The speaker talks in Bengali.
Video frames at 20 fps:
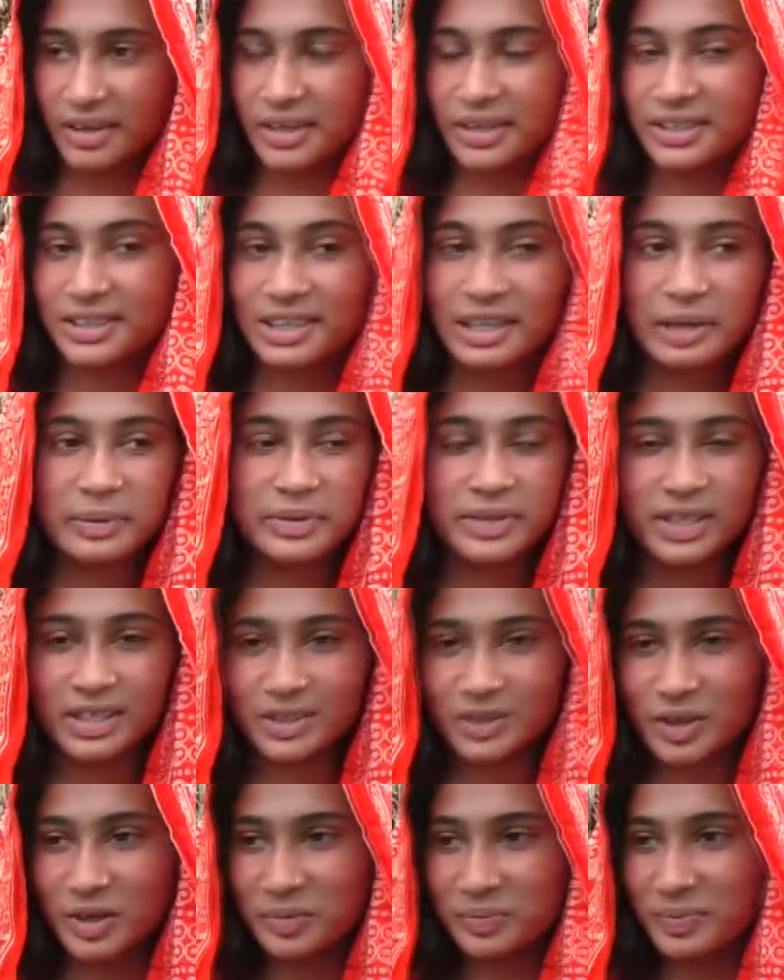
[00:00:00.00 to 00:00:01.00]
এই যে আমাদের
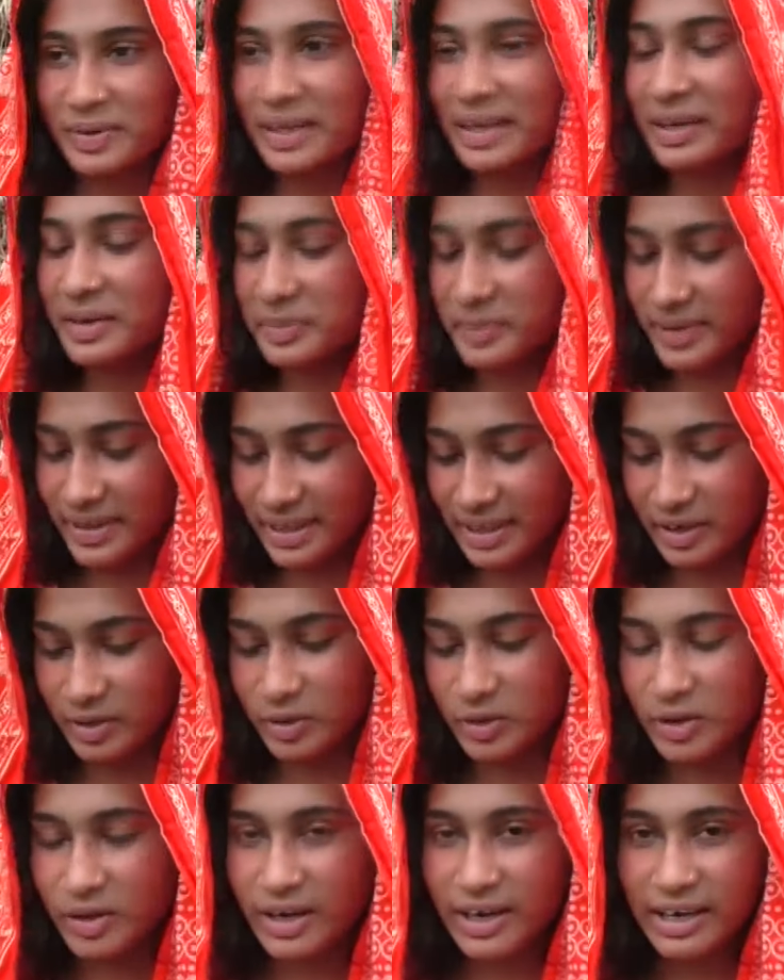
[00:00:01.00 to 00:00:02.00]
চম্পা মানে
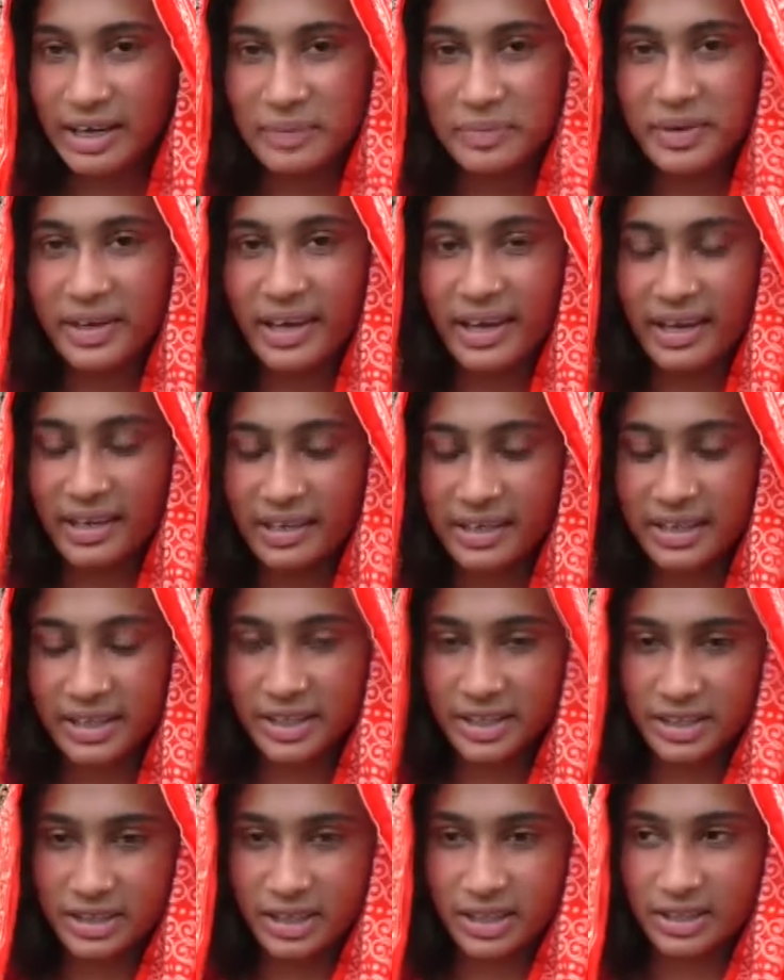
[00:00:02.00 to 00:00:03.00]
ও আর আমি একই
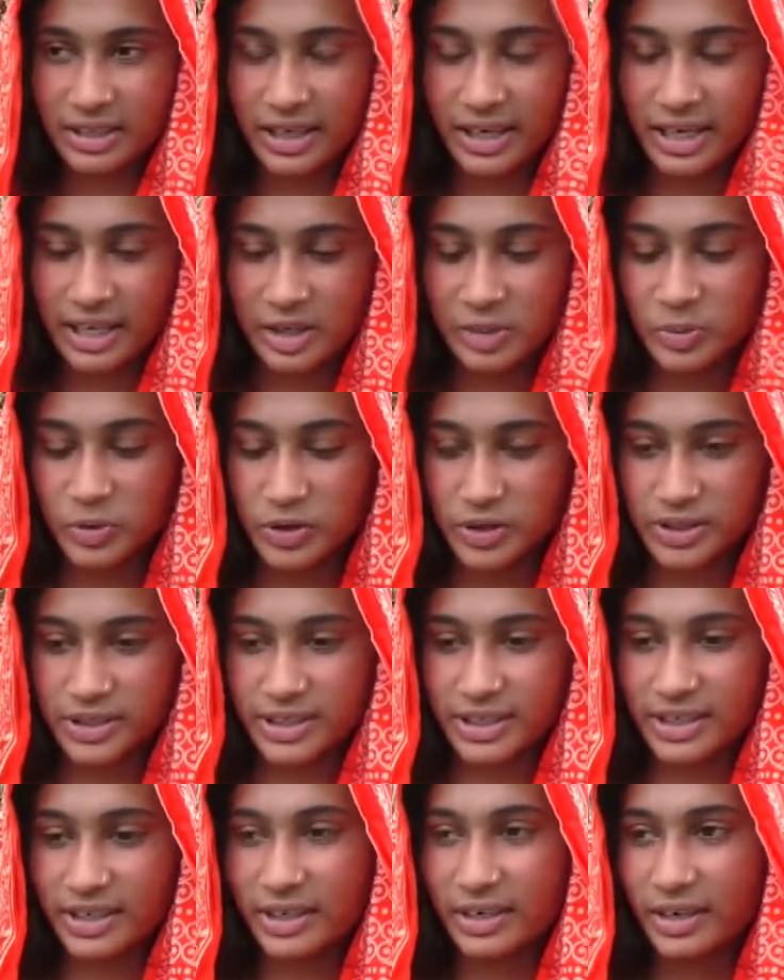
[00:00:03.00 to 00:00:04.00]
সাথে একই
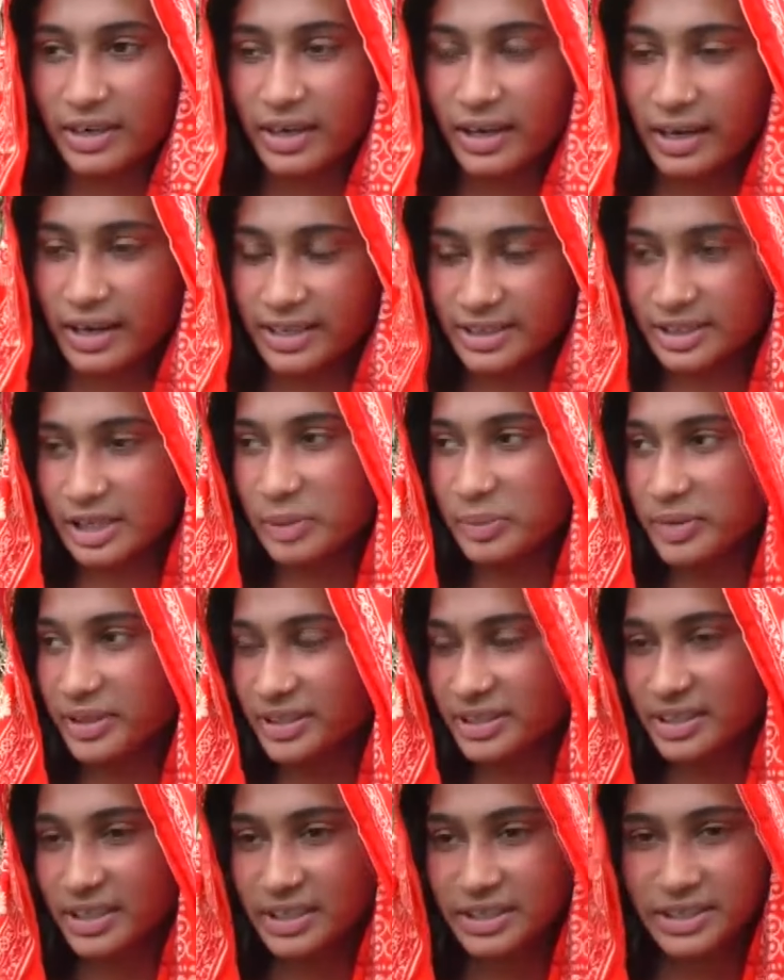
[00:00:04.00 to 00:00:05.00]
বয়সের এই যে আমি
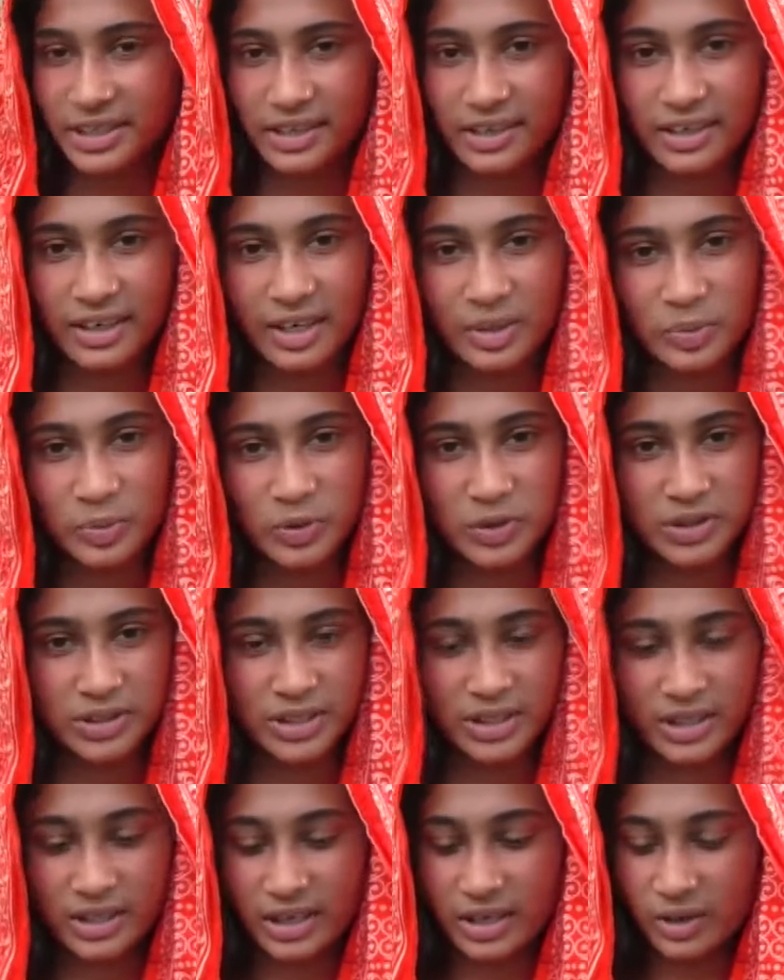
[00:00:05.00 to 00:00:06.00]
ইন্টার সেকেন্ড ইয়ার
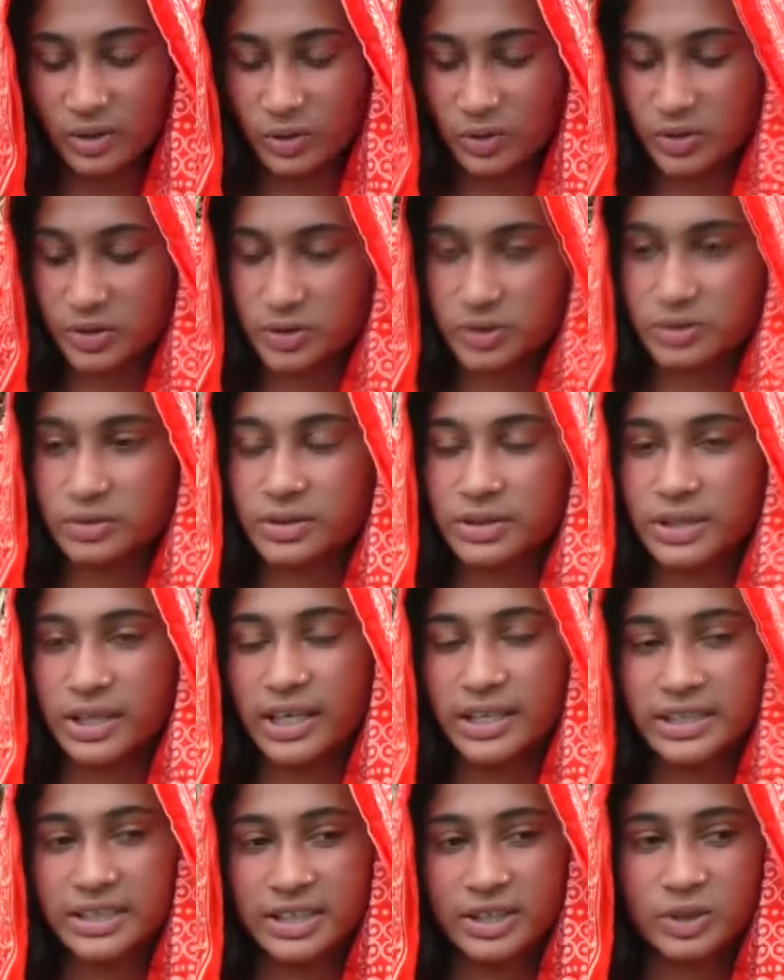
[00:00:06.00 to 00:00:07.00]
পড়ছি আর ও
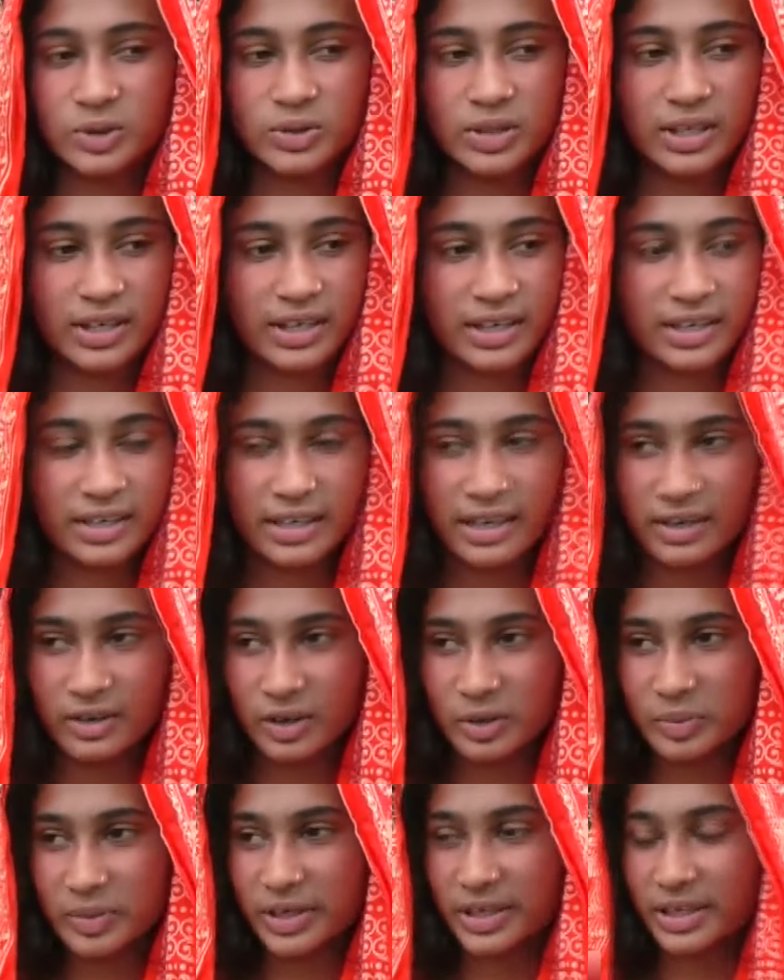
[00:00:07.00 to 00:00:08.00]
এই শিশু থাকার
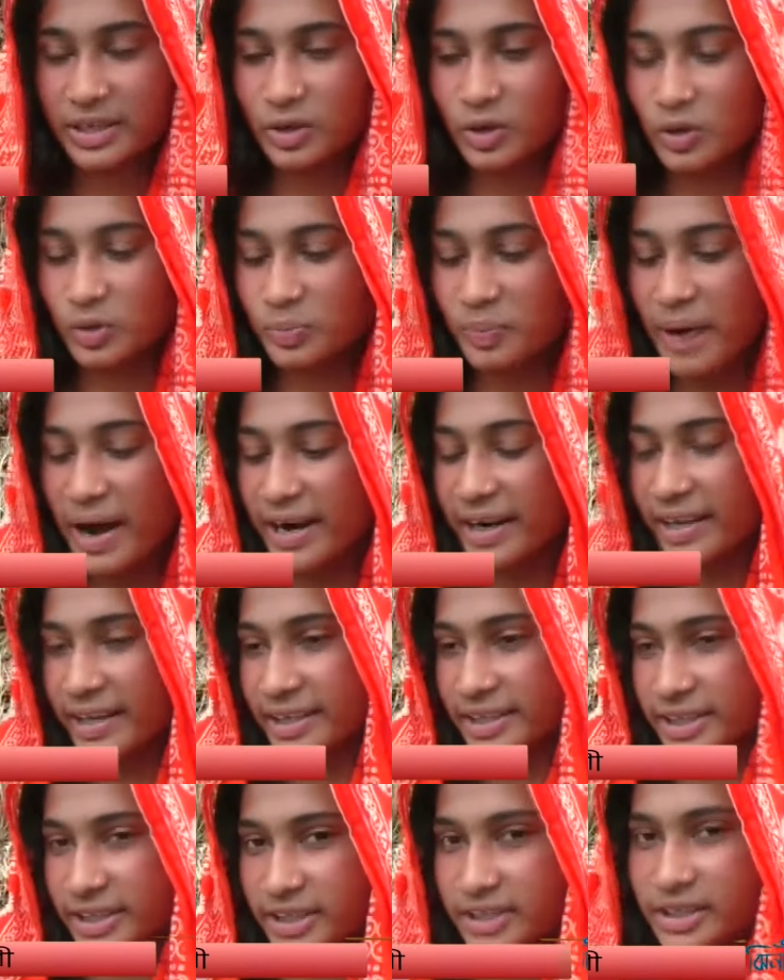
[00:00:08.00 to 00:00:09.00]
কারণে মানে কেউ
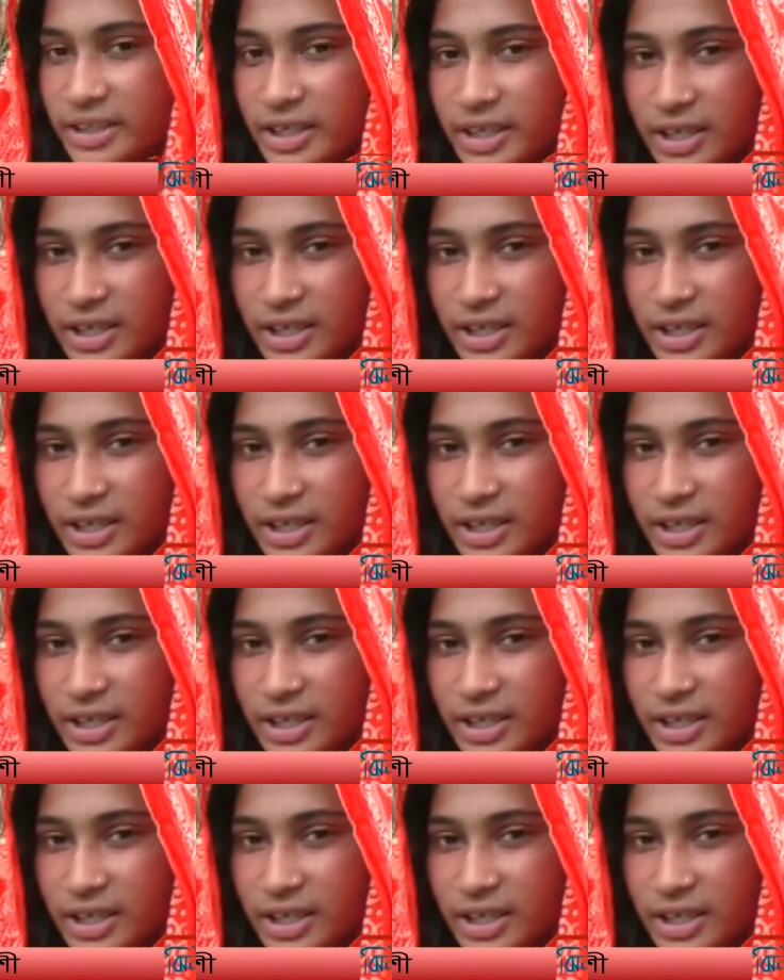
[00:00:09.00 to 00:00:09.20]
বাড়েই নি